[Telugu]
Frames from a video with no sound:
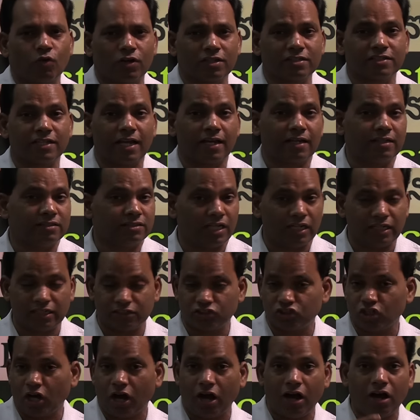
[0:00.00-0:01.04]
కొనసాగించాలి
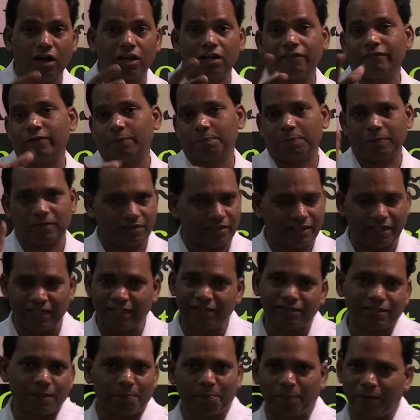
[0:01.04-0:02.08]
చాలా విపత్తుగా
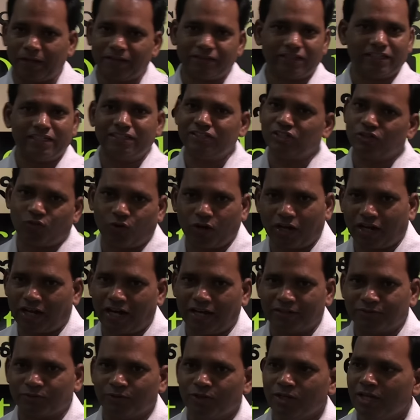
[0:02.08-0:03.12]
నేను చెప్పినంత ఈజీ కూడా
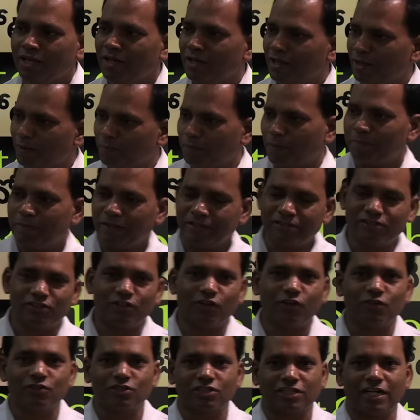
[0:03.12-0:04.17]
కాదు ఇప్పుడు
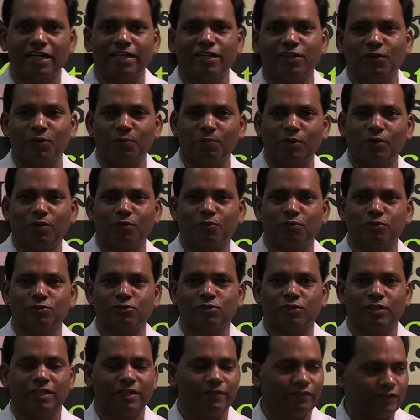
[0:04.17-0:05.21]
బెంచ్ల్లో స్టడీ రూముల్లో
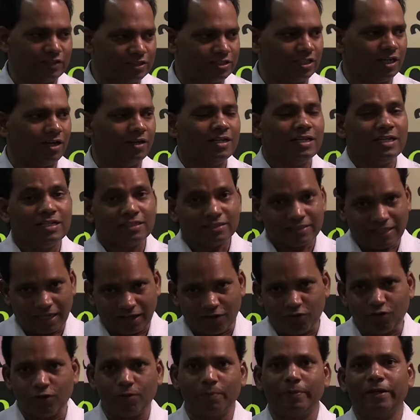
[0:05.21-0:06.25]
కూర్చుని విద్య
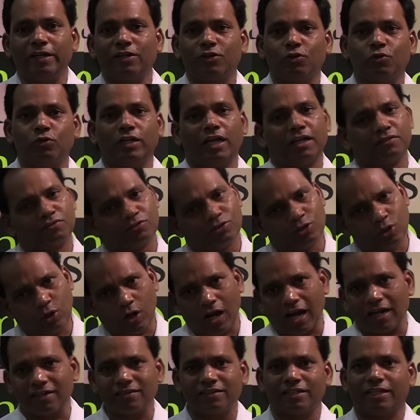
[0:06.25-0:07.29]
సెలవులు పెట్టుకుని అందరూ
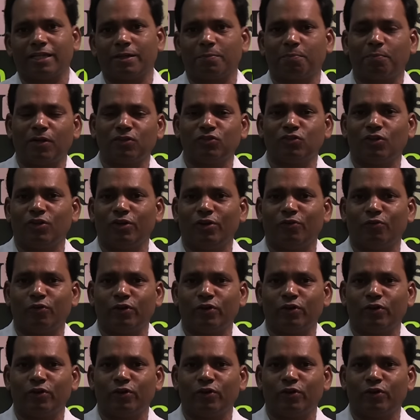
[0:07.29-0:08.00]
ఆర్థిక ఇబ్బందుల్లో